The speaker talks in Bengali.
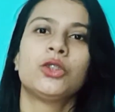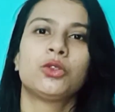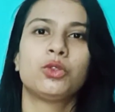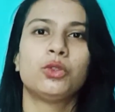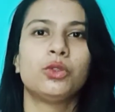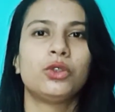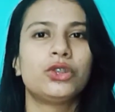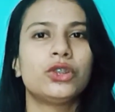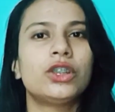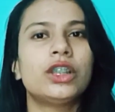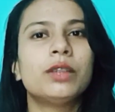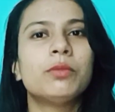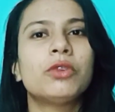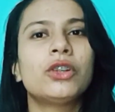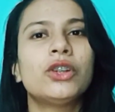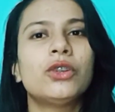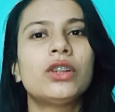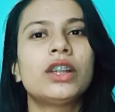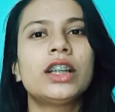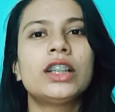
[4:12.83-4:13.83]
তো ওই জন্যে
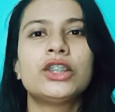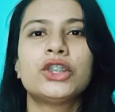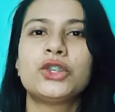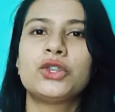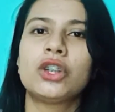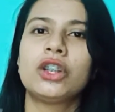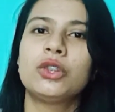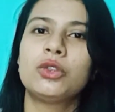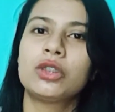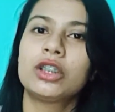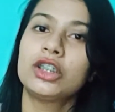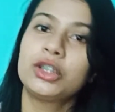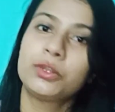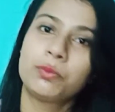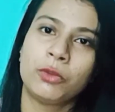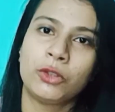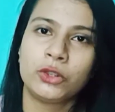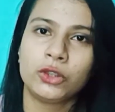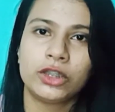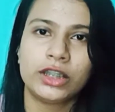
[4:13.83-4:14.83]
বলে ওরা যে চল তোকে
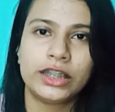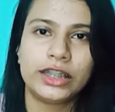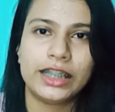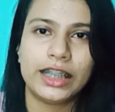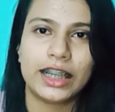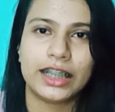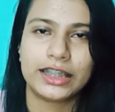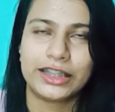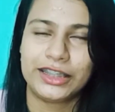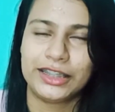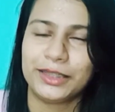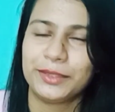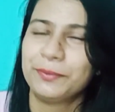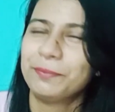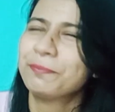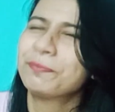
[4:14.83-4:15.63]
স্পন্দনে দিয়ে আসি